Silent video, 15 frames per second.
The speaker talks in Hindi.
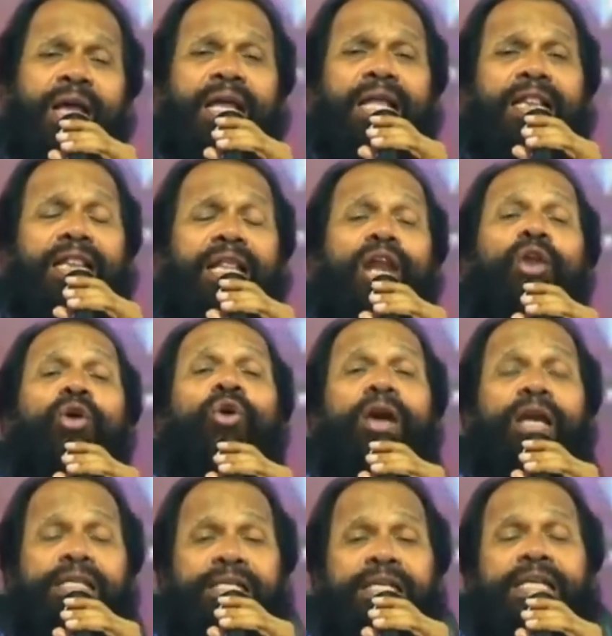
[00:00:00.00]
कितने
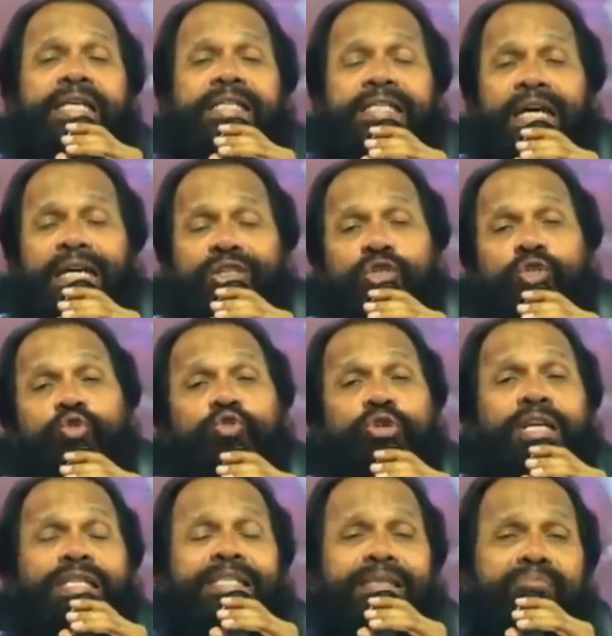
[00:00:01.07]
लोग हैं जिनके साथ
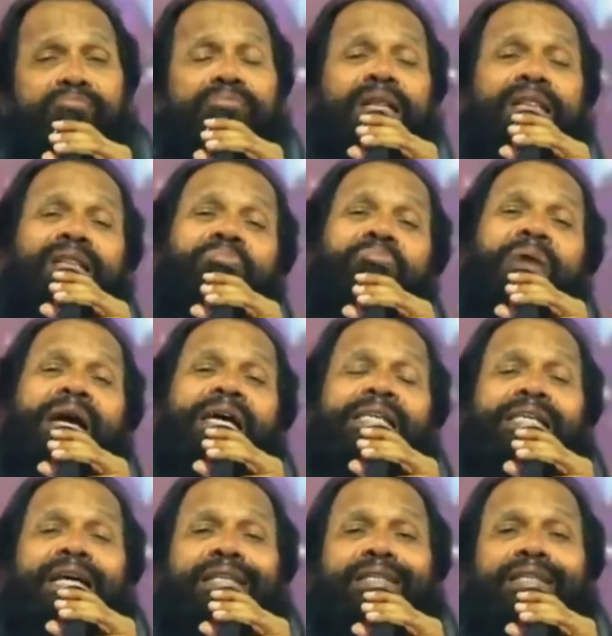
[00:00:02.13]
टूटे संबंध पाए
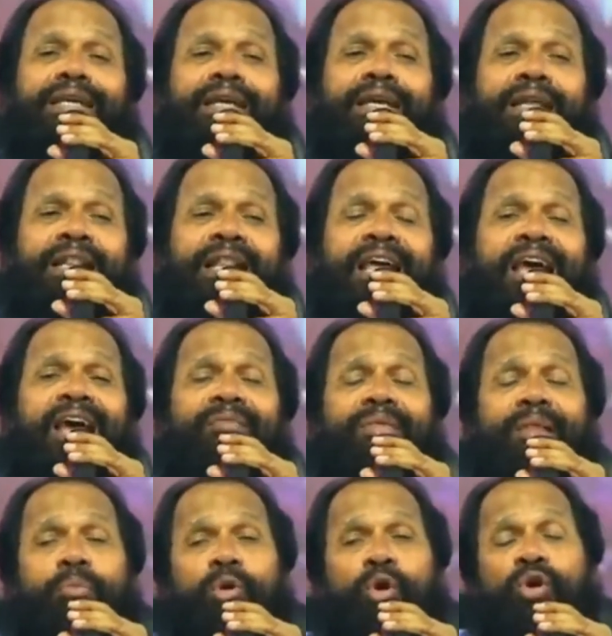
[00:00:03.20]
जाते हैं दे हैव
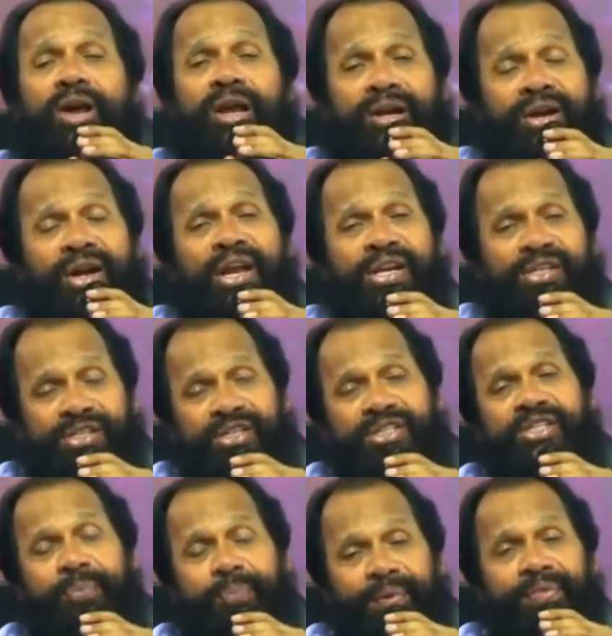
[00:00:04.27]
द ब्रोकन
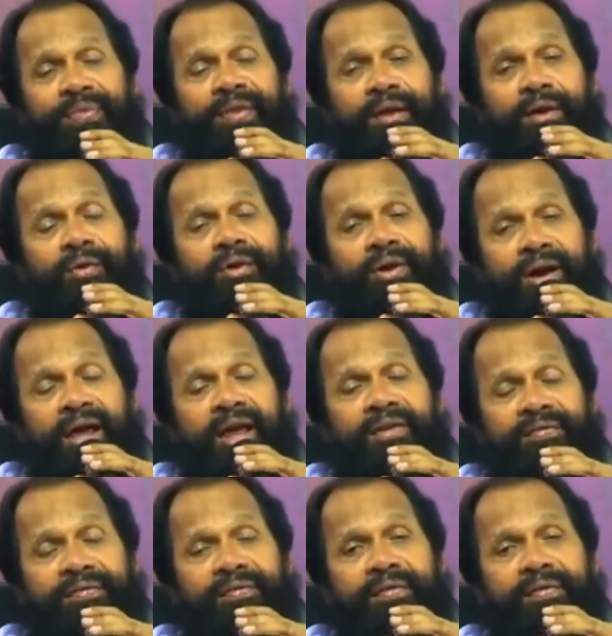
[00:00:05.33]
रिलेशनशिप इन देयर ओन लाइफ